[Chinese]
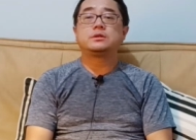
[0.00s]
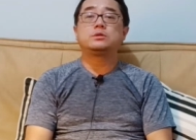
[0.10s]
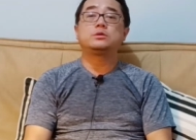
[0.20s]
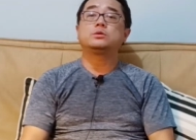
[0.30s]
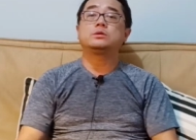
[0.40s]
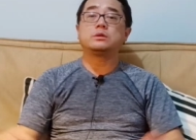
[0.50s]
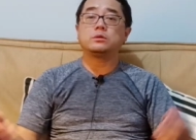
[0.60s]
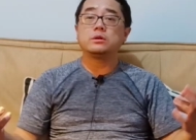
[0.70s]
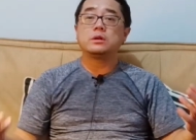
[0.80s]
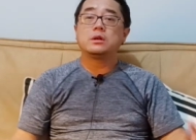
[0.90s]
就是这种，
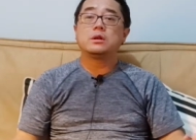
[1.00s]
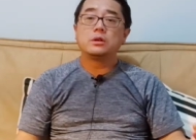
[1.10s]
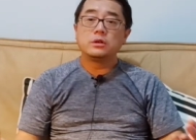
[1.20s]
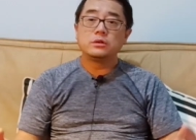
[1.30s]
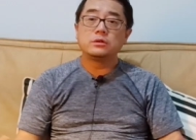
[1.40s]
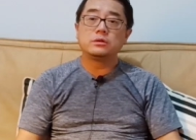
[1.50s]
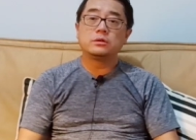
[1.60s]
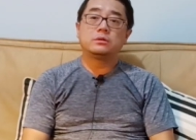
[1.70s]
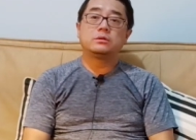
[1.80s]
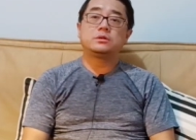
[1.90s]

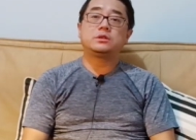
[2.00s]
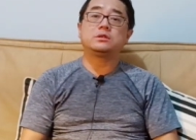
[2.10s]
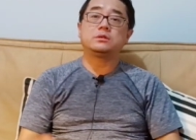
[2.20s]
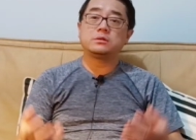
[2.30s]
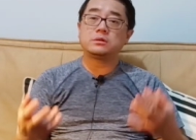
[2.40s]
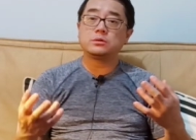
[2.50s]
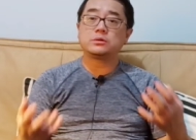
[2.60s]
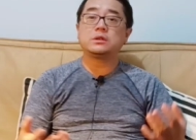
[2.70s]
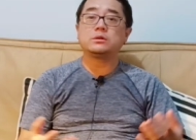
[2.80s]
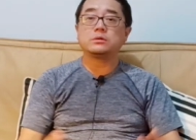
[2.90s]
几就是
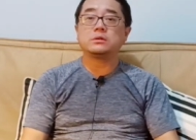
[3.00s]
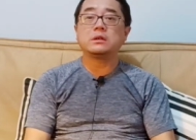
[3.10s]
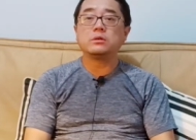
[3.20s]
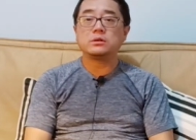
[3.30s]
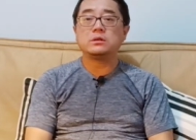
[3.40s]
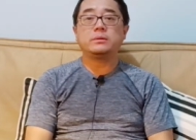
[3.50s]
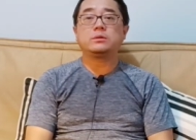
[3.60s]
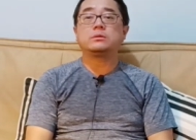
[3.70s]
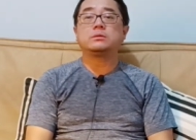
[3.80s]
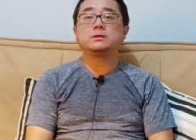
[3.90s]
那种人口特别
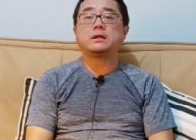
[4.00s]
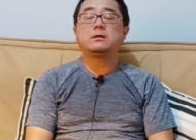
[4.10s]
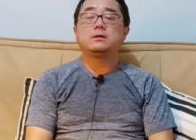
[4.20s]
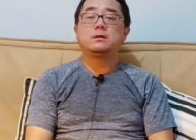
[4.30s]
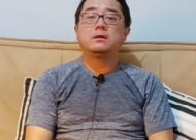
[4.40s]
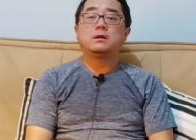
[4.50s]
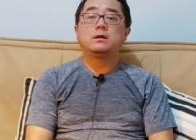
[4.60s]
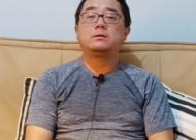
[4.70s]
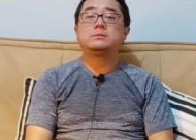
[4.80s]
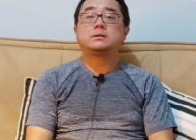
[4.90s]
多的国家，
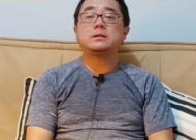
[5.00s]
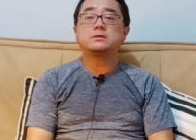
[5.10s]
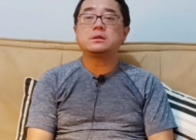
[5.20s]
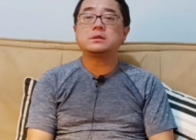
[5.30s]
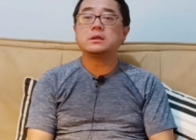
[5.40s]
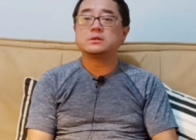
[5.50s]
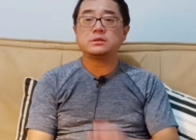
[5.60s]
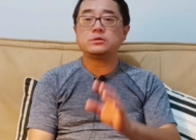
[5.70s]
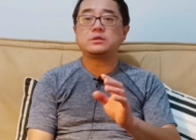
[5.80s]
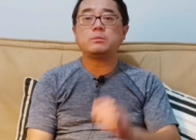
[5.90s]
啊，但是呢，这个持
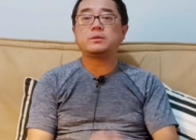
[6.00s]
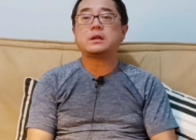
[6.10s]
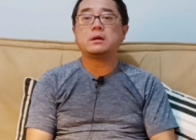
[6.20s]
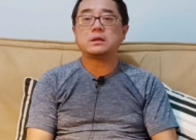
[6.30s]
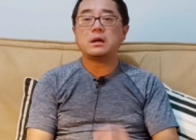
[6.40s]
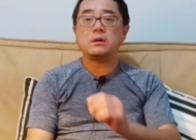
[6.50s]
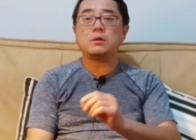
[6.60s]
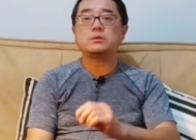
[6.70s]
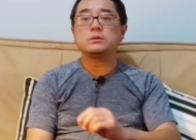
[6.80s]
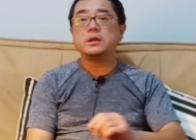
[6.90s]
续时间不长，它很快
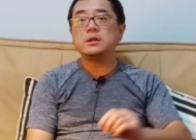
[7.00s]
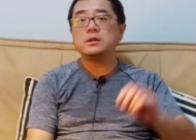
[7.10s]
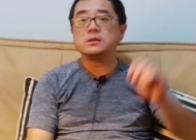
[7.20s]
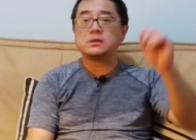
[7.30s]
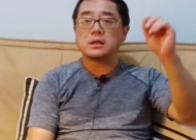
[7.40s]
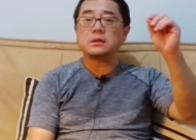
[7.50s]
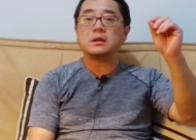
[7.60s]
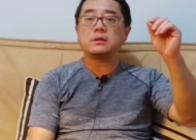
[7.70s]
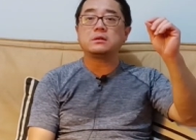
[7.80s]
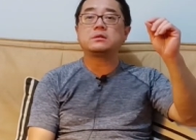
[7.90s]
从零一直涨到那
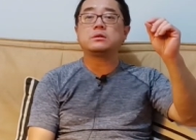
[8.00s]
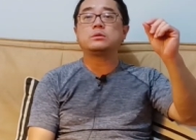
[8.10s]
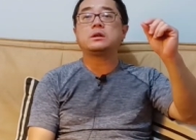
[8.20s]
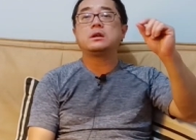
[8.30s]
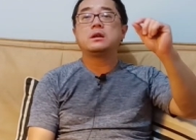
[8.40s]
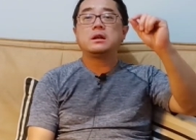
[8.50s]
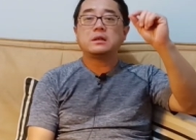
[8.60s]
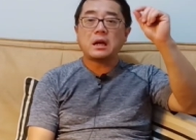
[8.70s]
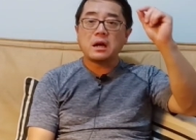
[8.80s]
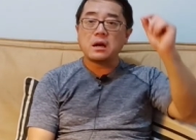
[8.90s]
个之后呢，
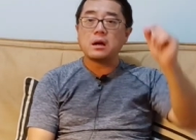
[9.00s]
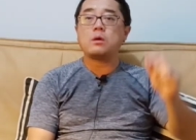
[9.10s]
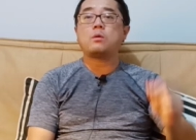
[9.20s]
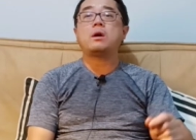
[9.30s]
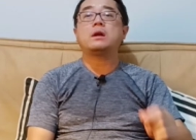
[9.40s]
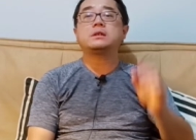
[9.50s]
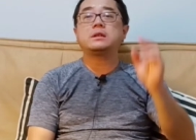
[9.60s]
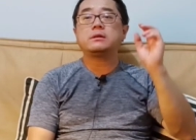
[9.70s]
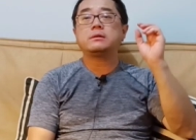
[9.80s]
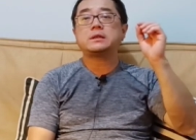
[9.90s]
它很快在那
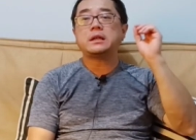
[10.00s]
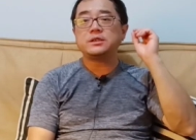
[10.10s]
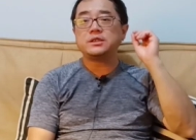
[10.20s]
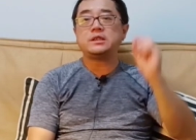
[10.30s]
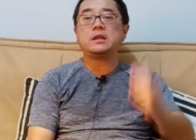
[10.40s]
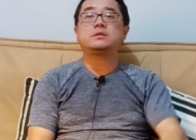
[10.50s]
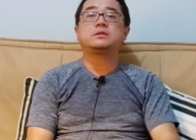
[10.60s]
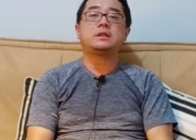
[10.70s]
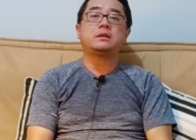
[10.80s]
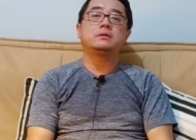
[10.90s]
地方待几天时
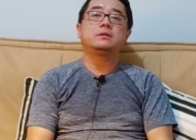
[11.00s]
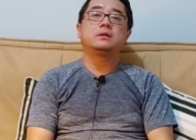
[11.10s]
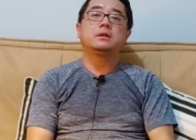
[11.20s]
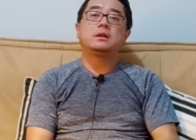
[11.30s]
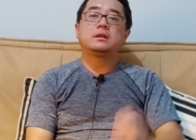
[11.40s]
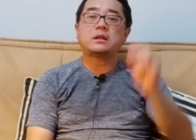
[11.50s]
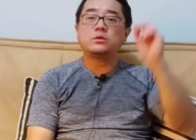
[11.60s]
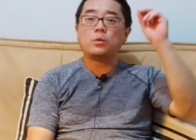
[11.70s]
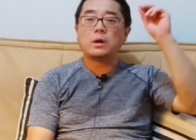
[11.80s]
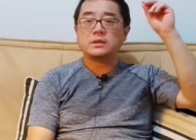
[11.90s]
间，它就
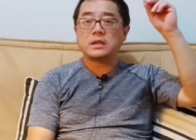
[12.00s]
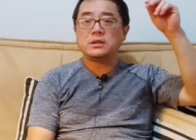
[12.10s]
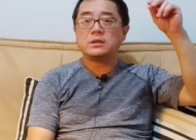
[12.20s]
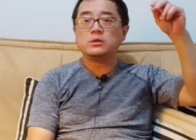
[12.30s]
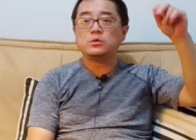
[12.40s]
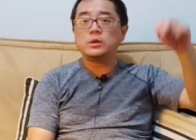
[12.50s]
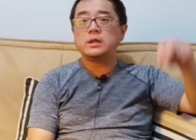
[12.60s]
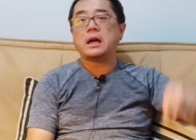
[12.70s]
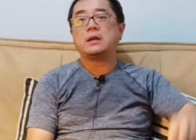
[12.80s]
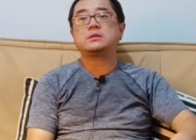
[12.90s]
往下一根坠
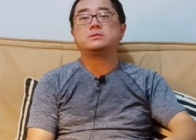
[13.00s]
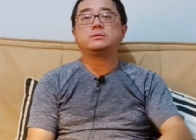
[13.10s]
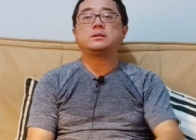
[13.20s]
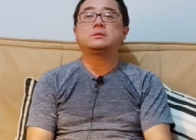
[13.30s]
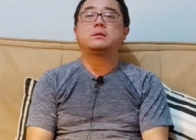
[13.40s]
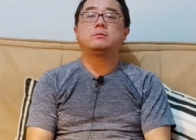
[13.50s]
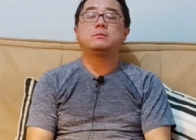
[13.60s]
崖似的往下掉。